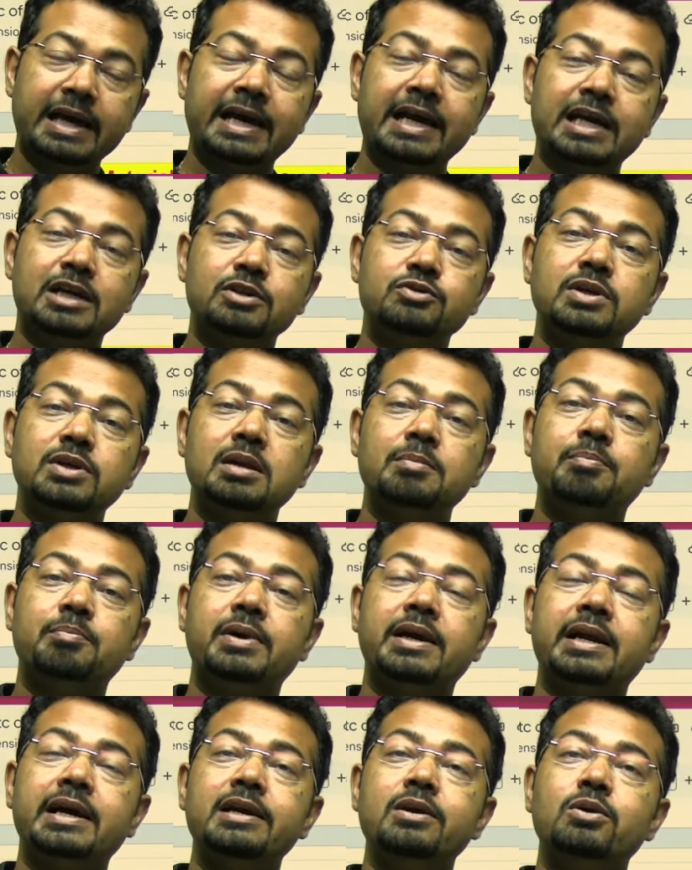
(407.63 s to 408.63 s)
एक्चुअल
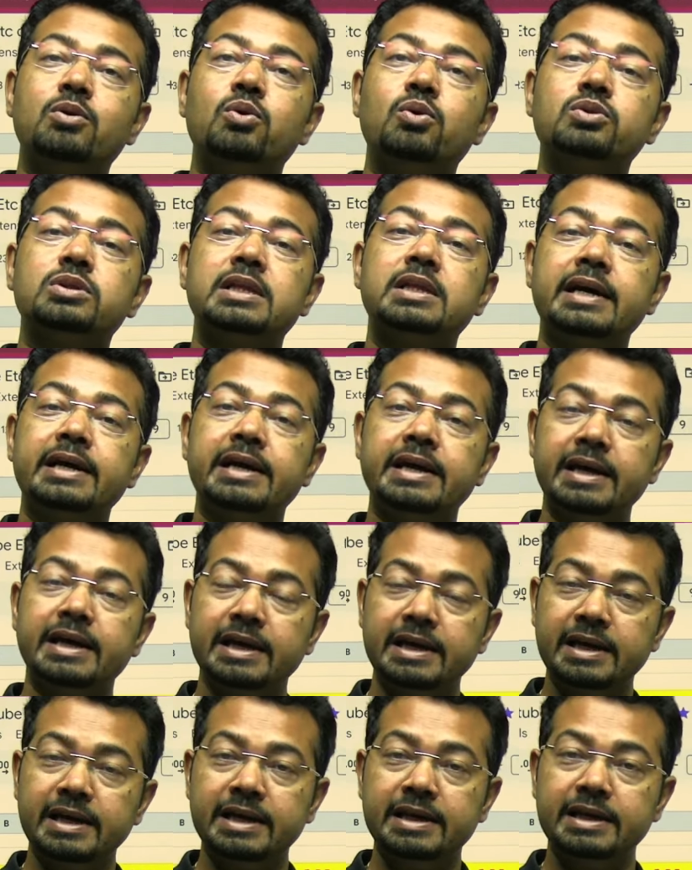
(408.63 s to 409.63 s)
पढ़ाई होता क्या
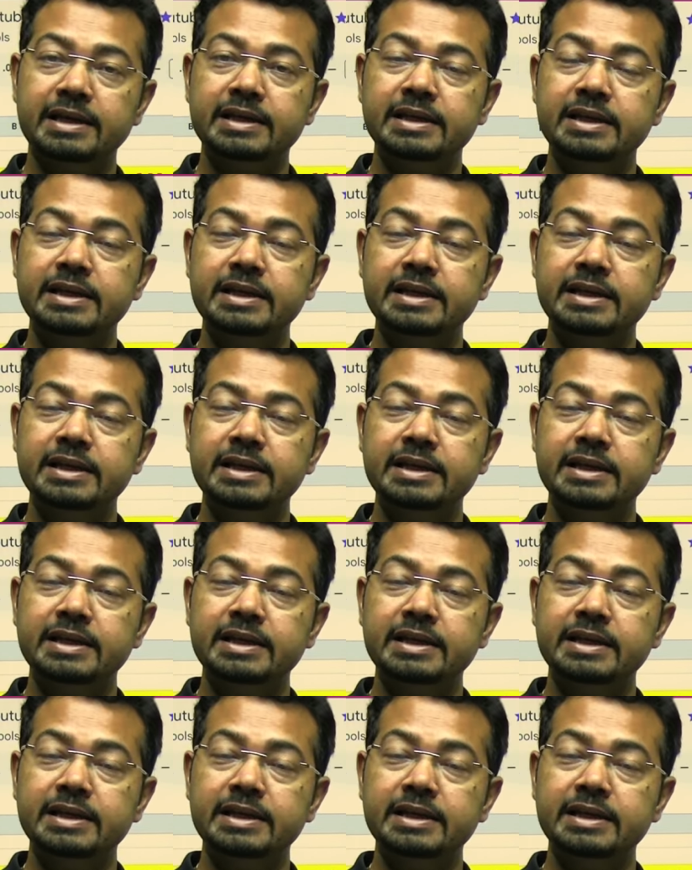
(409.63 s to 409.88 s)
है